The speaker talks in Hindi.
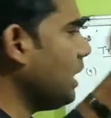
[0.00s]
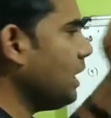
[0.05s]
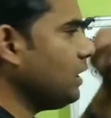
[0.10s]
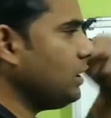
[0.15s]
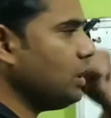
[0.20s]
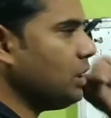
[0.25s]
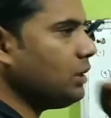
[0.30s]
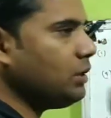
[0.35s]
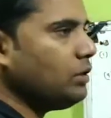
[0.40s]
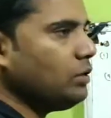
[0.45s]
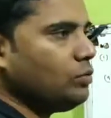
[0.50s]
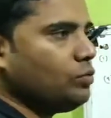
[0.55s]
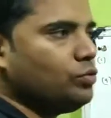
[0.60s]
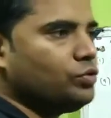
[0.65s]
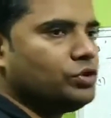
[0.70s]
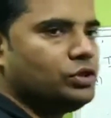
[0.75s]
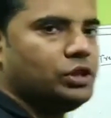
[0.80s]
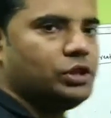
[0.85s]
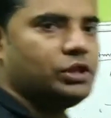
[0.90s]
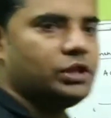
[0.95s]
बताया था कि
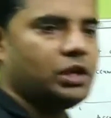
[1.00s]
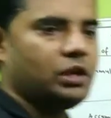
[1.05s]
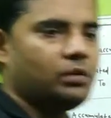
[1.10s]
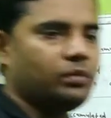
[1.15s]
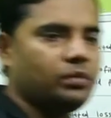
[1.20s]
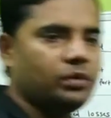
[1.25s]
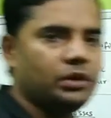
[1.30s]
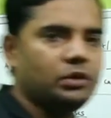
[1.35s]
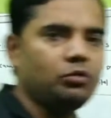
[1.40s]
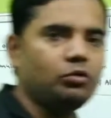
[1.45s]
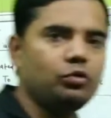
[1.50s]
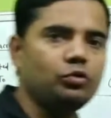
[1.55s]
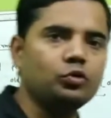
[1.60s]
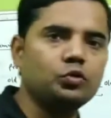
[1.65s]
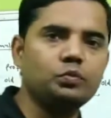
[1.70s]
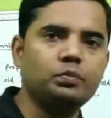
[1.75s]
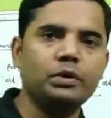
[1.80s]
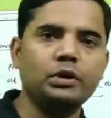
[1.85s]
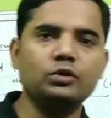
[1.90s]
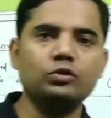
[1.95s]
कुछ रिजर्व क्योंकि
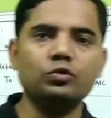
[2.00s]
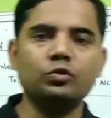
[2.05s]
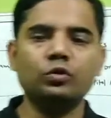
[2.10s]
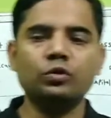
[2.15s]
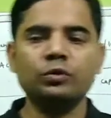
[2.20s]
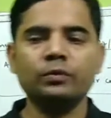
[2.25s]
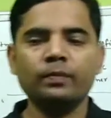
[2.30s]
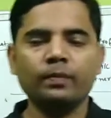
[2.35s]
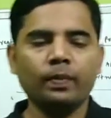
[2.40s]
उस पर जो